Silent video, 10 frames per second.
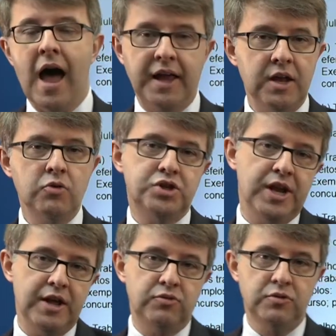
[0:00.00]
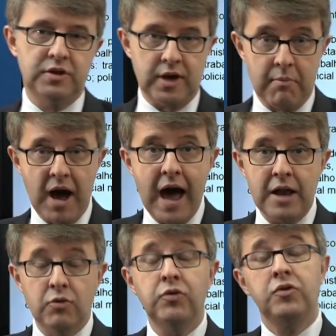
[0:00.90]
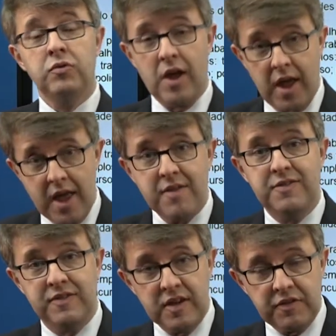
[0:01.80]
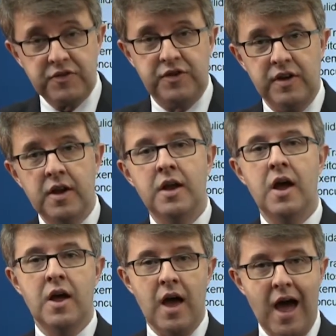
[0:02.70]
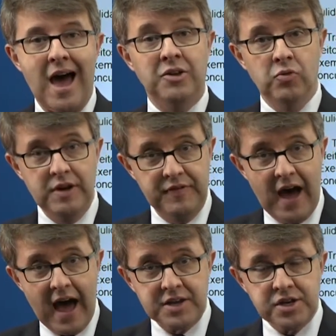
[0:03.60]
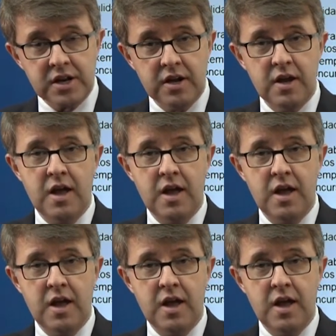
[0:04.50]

Aqui no direito de trabalhos existe a nulidade,